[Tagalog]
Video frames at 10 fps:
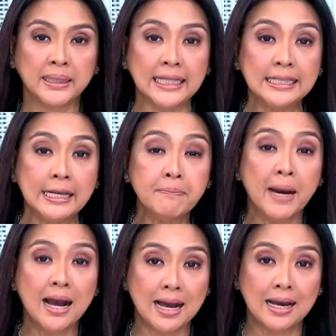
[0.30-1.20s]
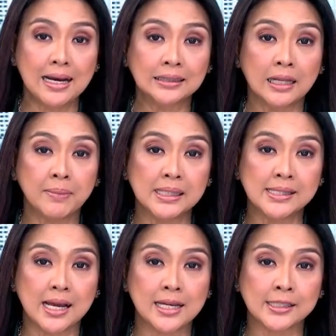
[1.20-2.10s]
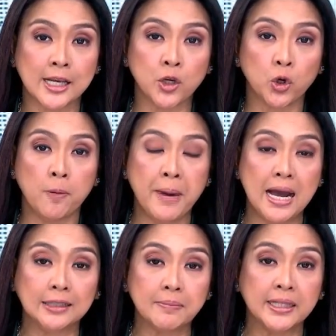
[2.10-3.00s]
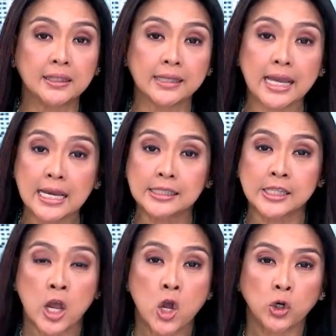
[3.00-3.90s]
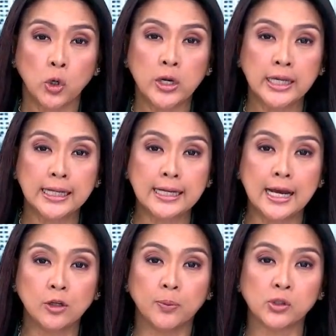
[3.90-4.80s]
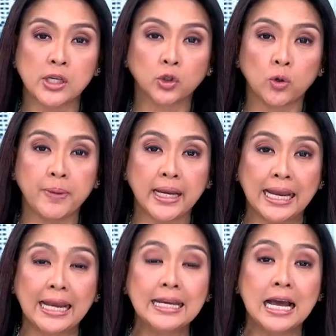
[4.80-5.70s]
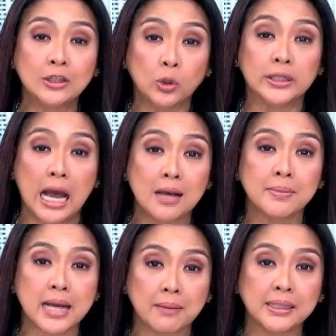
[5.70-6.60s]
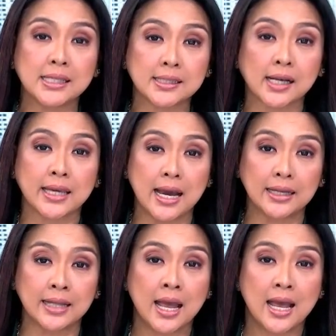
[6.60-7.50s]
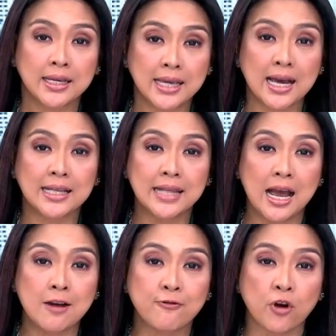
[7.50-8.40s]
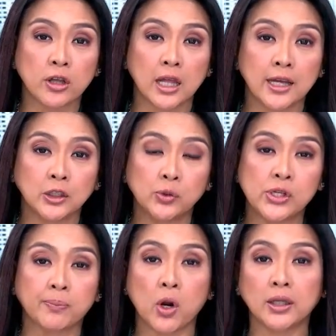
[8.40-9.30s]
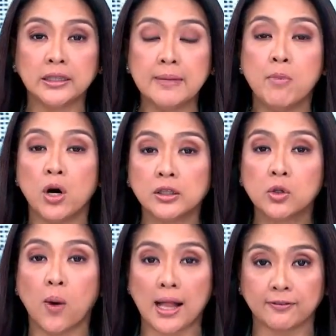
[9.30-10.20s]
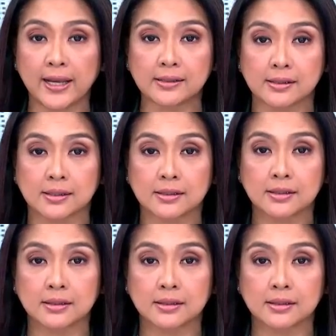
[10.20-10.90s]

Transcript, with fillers: Matinding baha ang naminsala sa Europa at Middle East. Kung hindi nalubog sa tubig, inanod ang maraming sasakyan. Yan na ang Frontline News Abroad ni Mon Gualvez.